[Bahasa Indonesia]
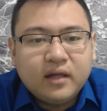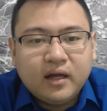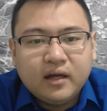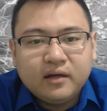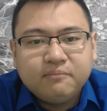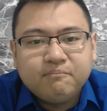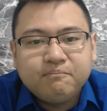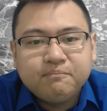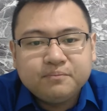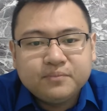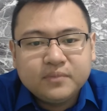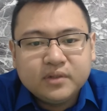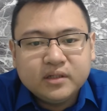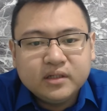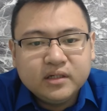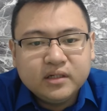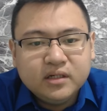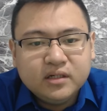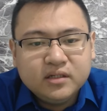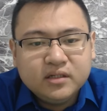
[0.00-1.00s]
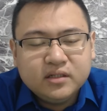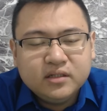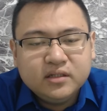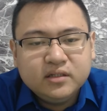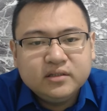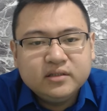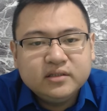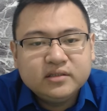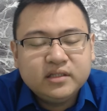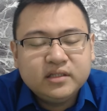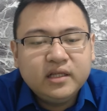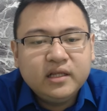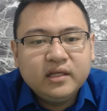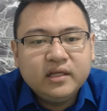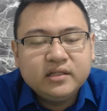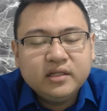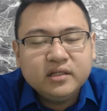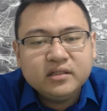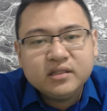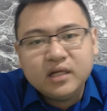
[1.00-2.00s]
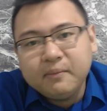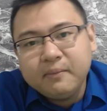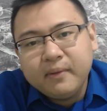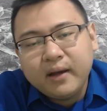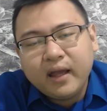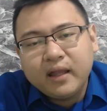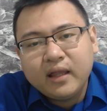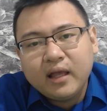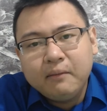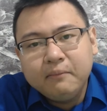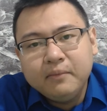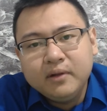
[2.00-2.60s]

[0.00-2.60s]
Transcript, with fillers: Nah, di, uh, di sini saya pengen